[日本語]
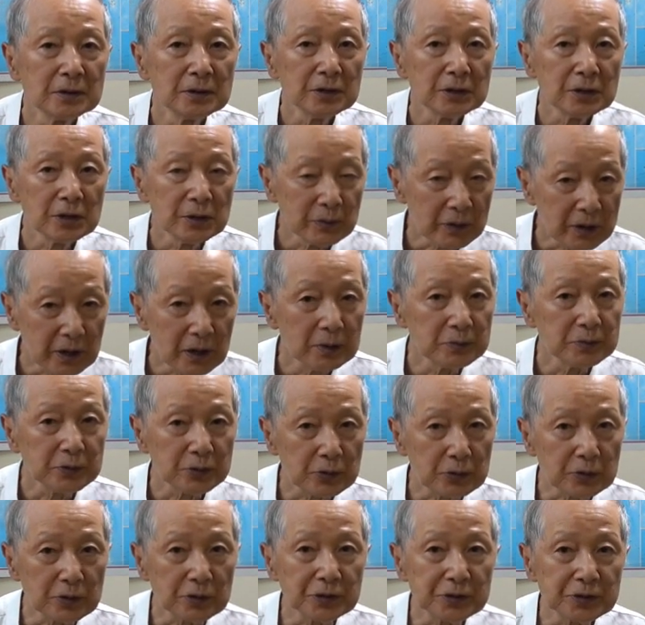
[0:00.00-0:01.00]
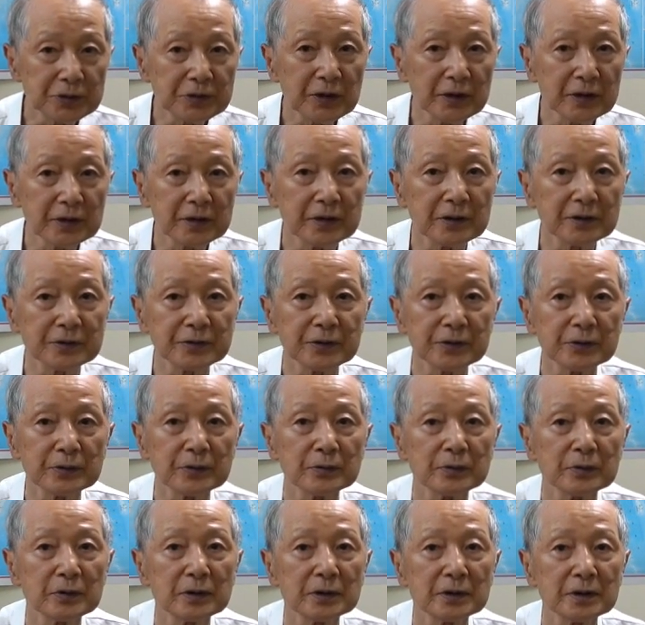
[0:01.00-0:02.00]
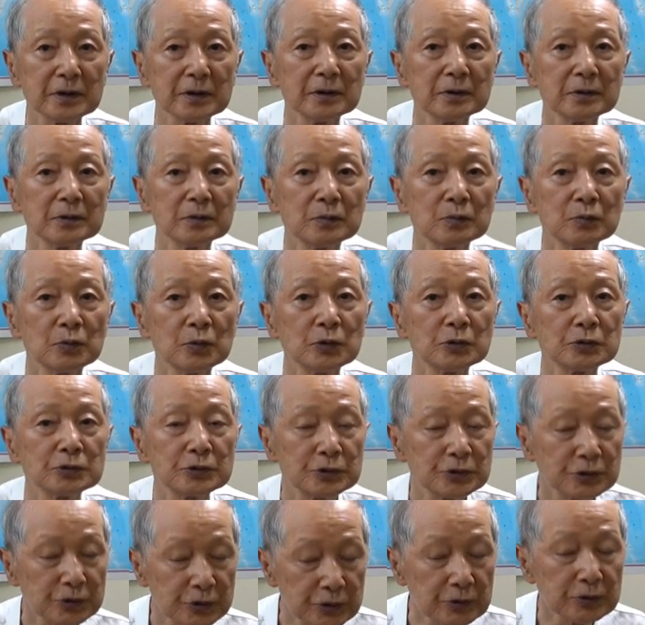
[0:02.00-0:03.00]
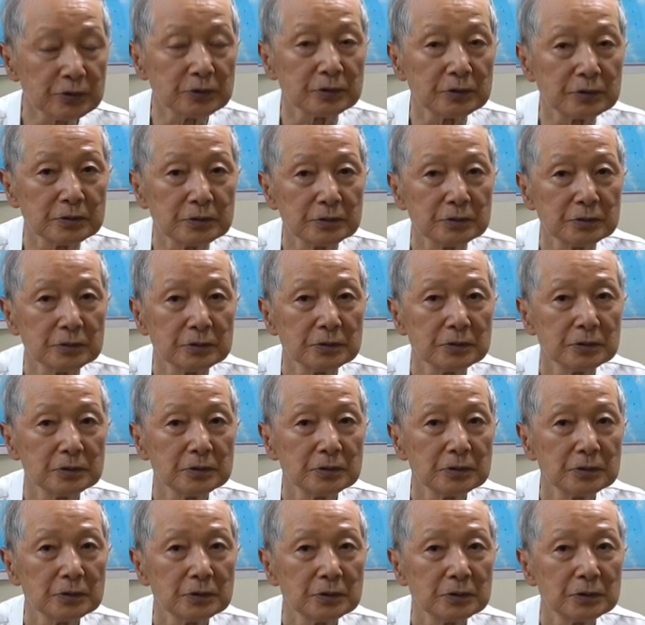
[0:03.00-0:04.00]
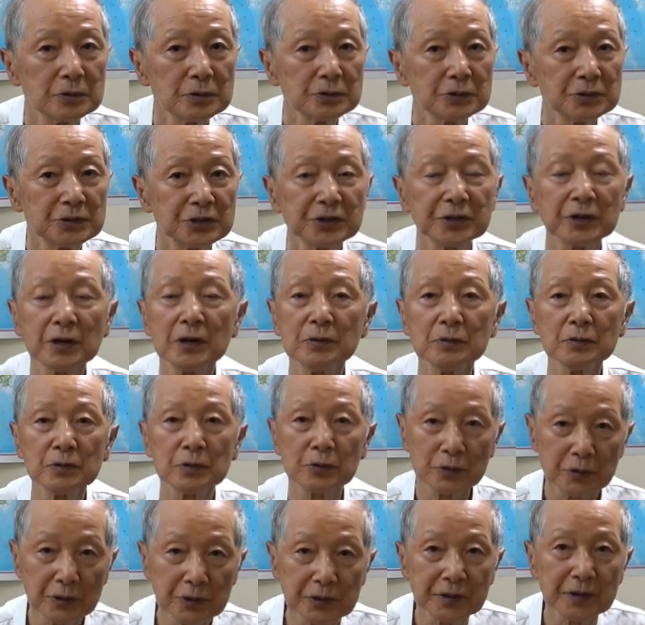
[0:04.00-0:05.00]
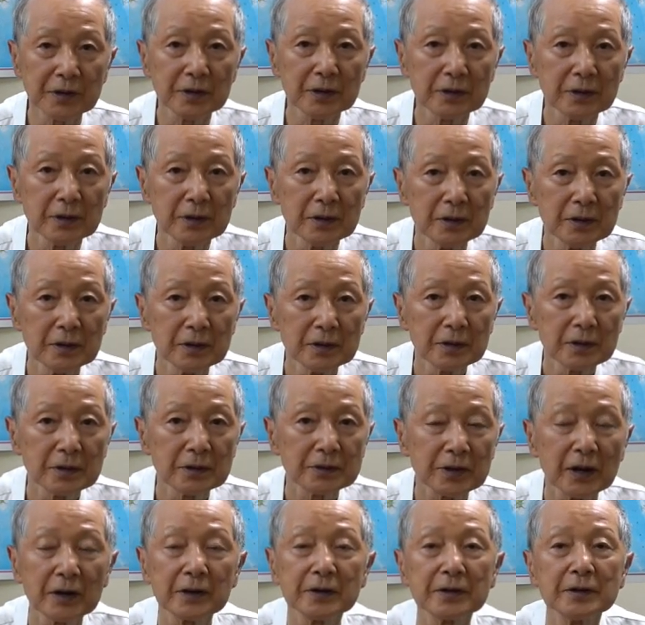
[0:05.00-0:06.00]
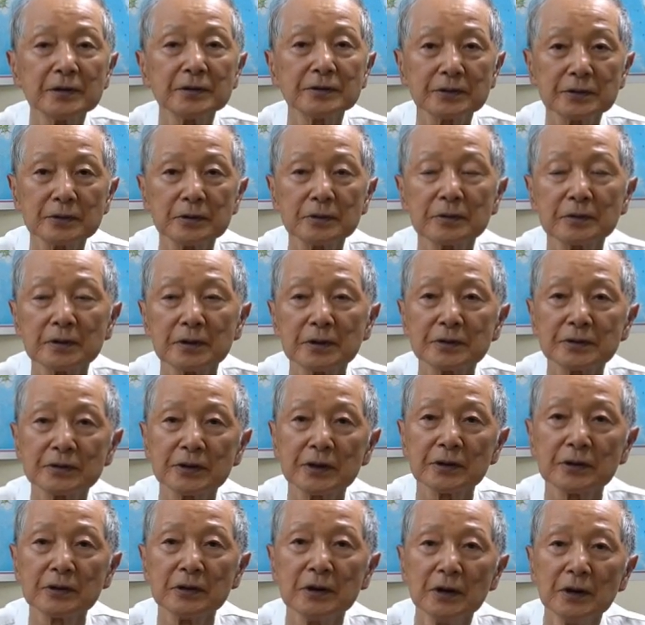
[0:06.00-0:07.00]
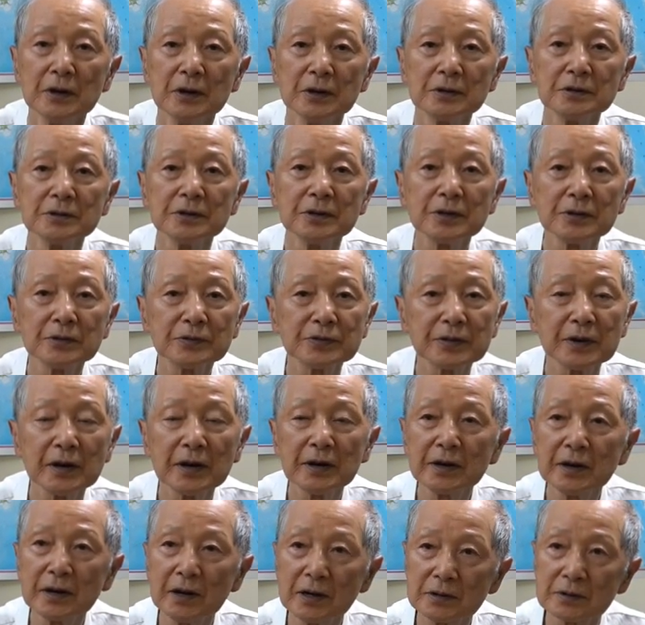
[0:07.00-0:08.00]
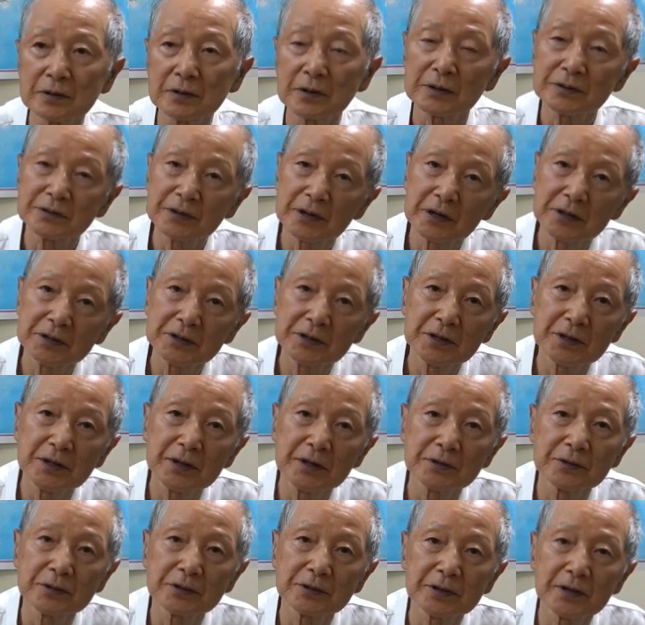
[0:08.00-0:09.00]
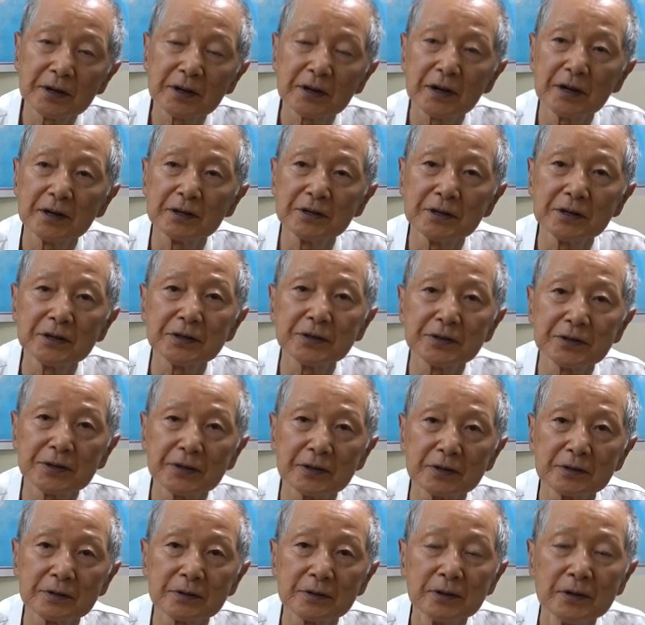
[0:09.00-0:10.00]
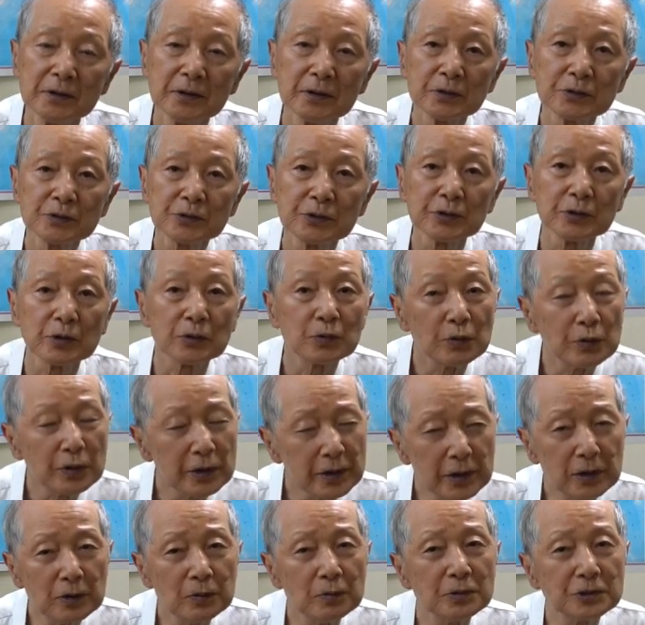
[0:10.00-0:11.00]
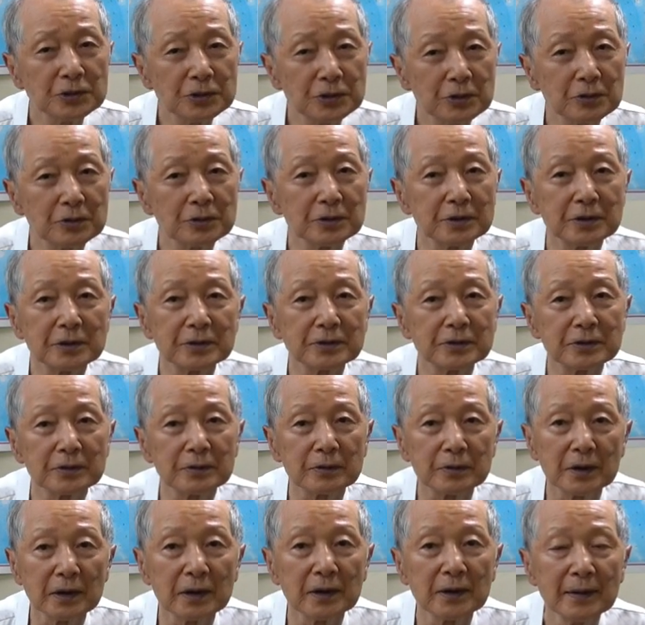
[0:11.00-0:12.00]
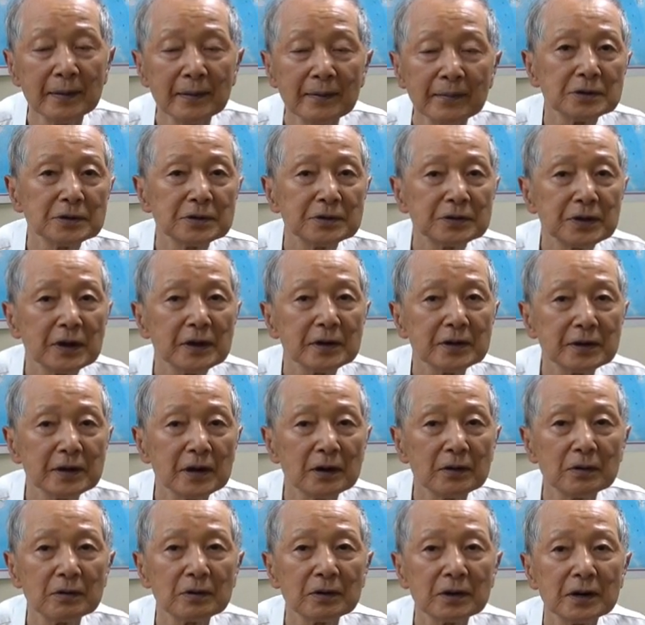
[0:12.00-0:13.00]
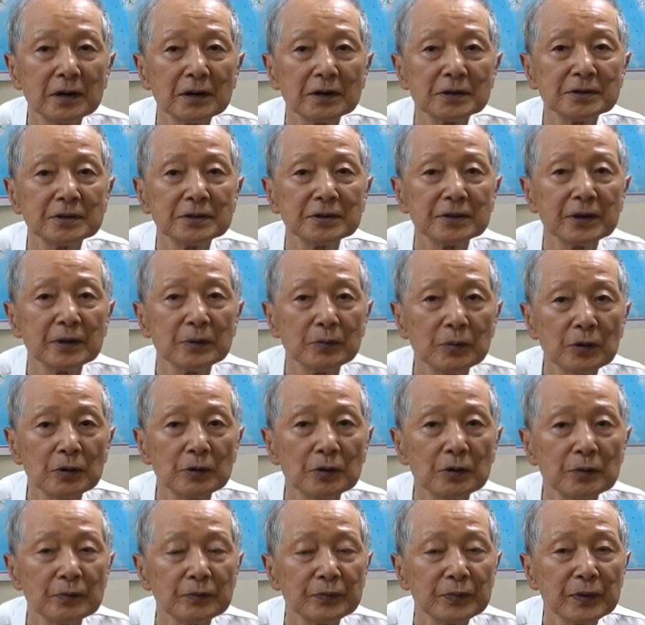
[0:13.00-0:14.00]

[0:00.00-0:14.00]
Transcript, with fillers: 今神との一体感っていうのはねもうすぐ時間を超えて体験するんですけど肉体がある3次元の世界に生きてるというのはこれが面白いんですよね。一体感を感じても